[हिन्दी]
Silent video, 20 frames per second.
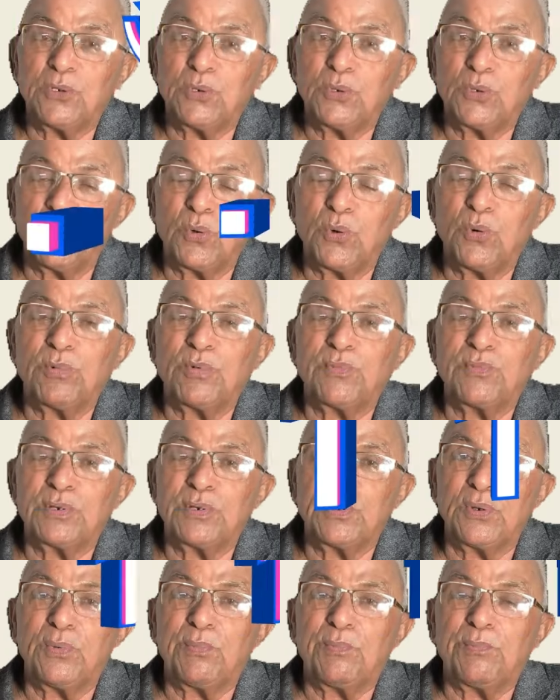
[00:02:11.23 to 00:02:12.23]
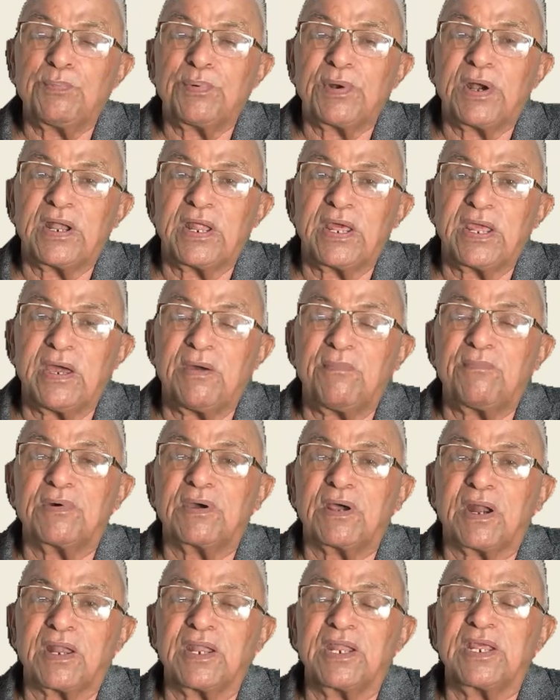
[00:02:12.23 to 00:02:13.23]
अनुलोम विलोम प्राणायाम
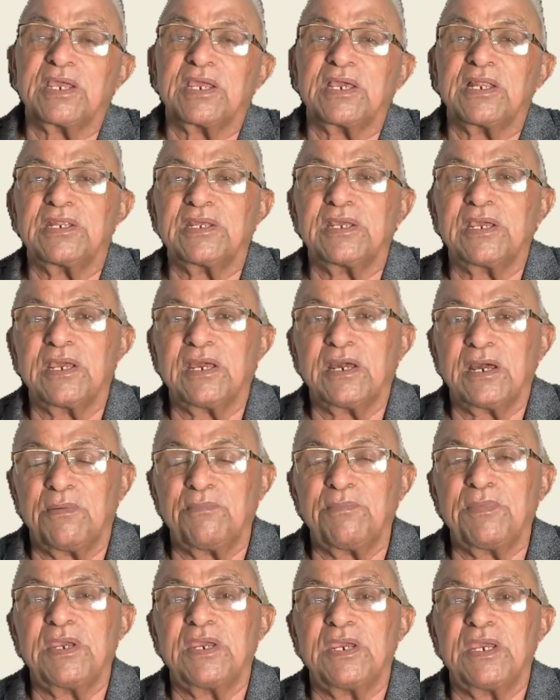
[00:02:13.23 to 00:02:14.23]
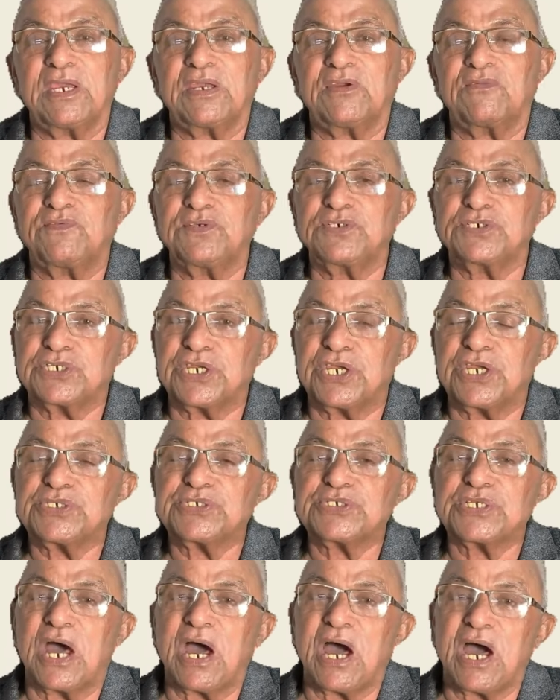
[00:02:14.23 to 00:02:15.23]
करने के लिए हमें एक
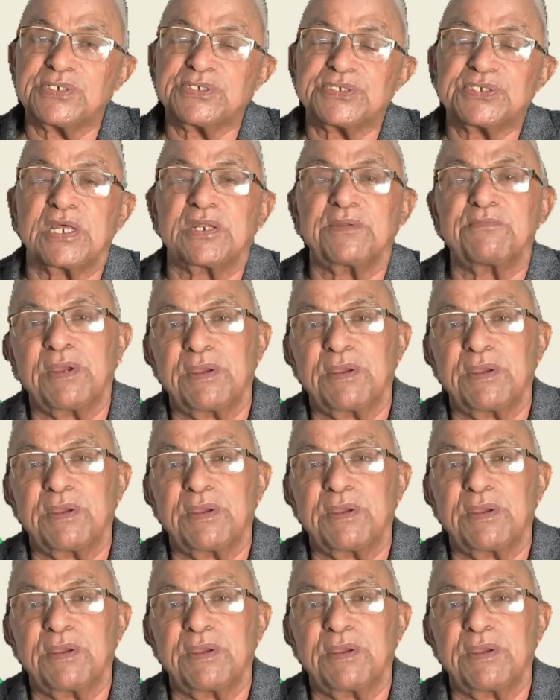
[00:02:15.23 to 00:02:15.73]
विशेष आसन